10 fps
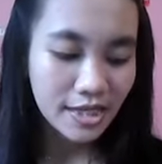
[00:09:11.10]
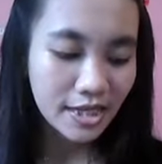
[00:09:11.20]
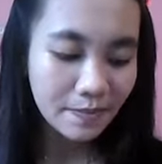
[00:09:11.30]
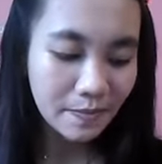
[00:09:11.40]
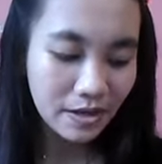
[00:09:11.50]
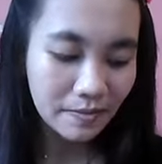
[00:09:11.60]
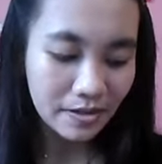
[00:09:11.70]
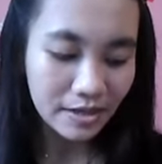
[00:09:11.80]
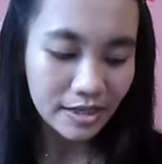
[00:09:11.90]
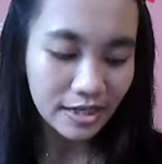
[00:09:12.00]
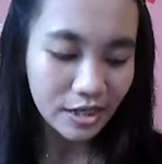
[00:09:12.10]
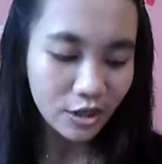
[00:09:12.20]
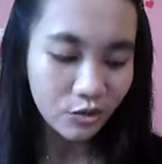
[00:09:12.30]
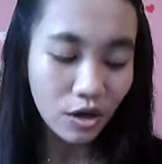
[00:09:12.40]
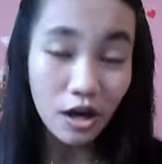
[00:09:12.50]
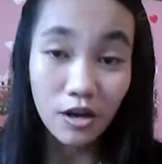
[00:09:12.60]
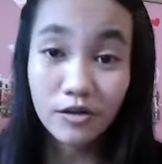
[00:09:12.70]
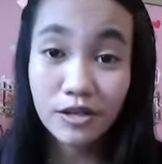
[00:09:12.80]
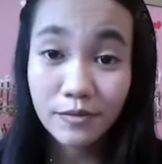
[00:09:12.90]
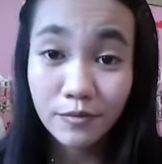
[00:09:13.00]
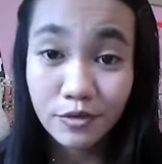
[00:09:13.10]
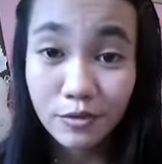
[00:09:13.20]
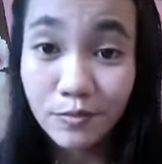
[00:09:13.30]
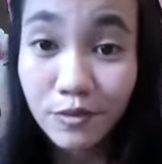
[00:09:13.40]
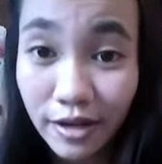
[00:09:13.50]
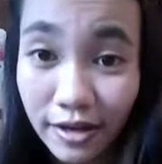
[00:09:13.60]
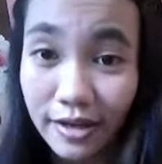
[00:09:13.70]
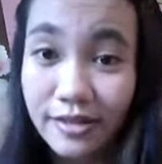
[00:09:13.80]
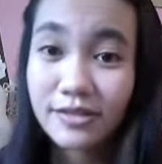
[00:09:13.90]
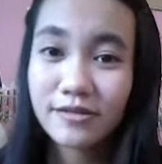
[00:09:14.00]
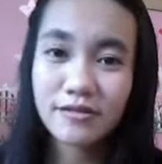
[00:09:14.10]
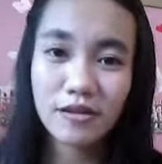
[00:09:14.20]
jadi pengaplikasiannya itu harus ditepuk-tepuk ya guys